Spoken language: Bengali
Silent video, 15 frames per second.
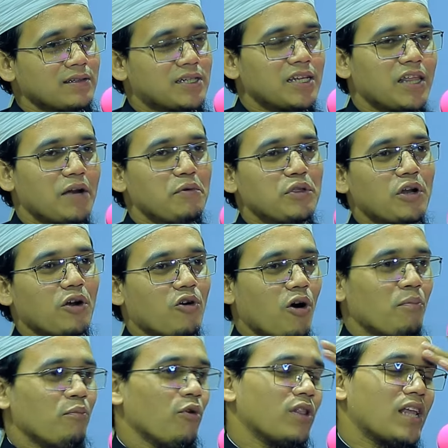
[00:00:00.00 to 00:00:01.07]
শীতের ভিতরে
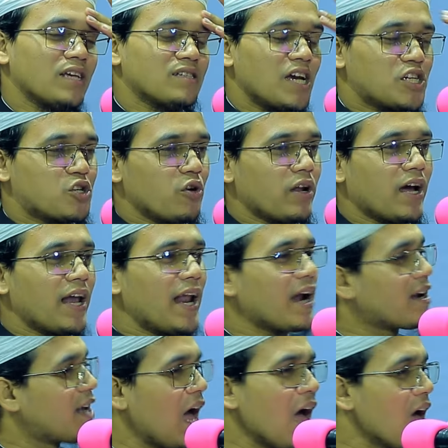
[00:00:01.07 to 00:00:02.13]
কম্বল দেয় চারশো টাকার
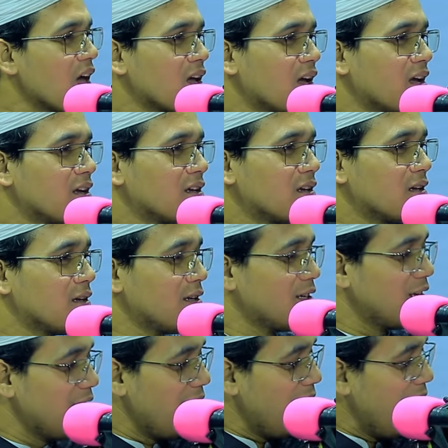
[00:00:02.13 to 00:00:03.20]
একটা
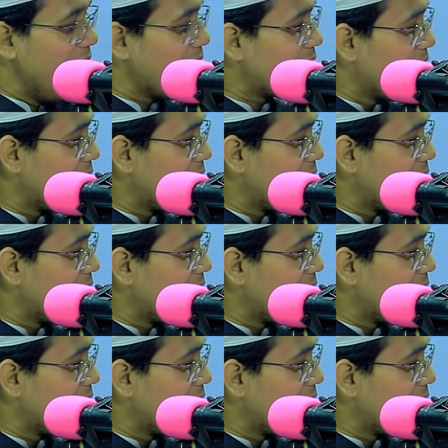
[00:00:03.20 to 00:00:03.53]
এক